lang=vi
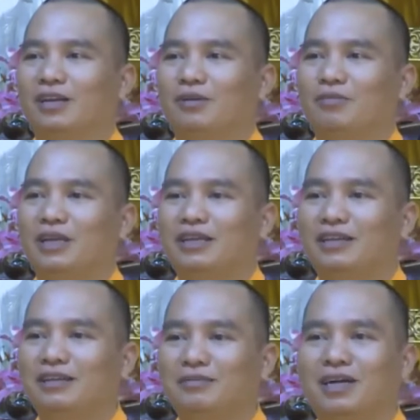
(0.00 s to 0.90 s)
mình
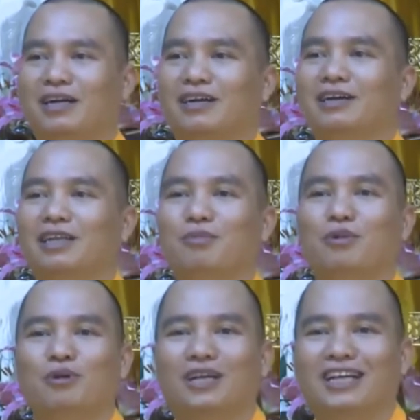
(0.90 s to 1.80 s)
như mở cờ trong
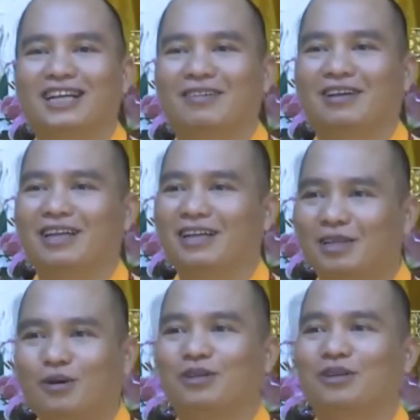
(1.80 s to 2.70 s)
bụng và thế là
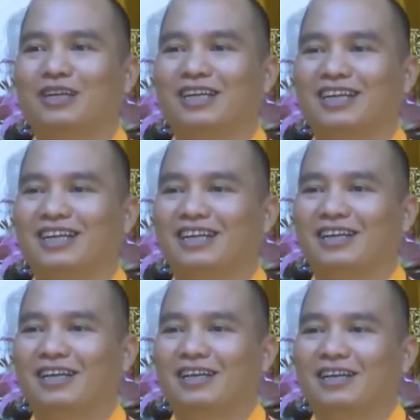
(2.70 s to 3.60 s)
tốt rồi
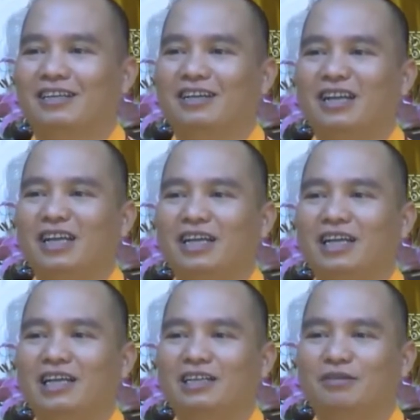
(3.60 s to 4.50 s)
trước đây nghĩ
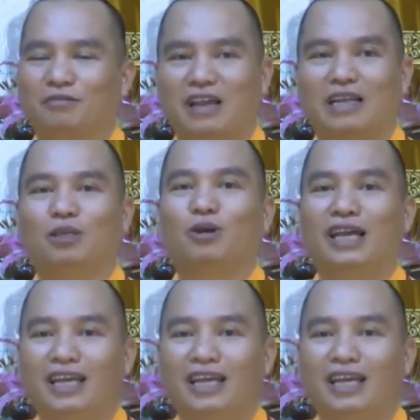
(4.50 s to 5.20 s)
là gì phải đi thuê